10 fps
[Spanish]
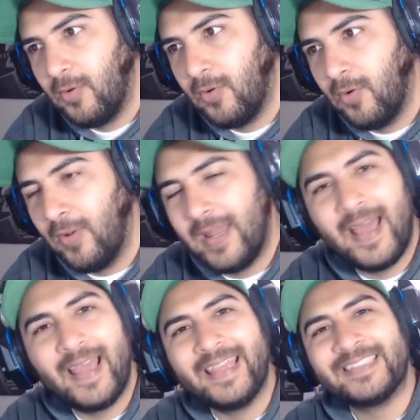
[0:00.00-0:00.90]
con
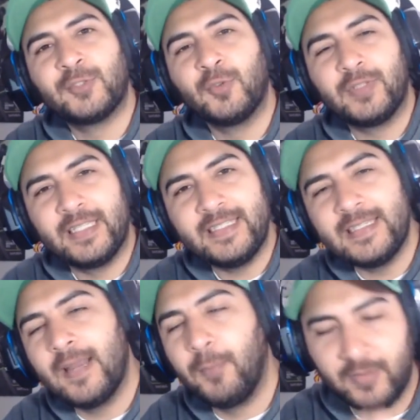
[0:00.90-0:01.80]
la
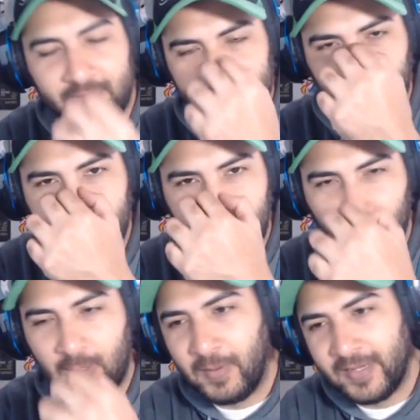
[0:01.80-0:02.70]
esotería, por decirlo de
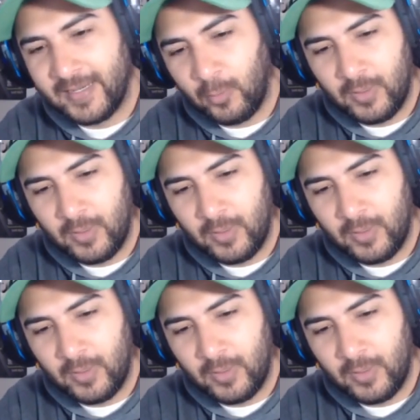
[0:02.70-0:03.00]
alguna manera,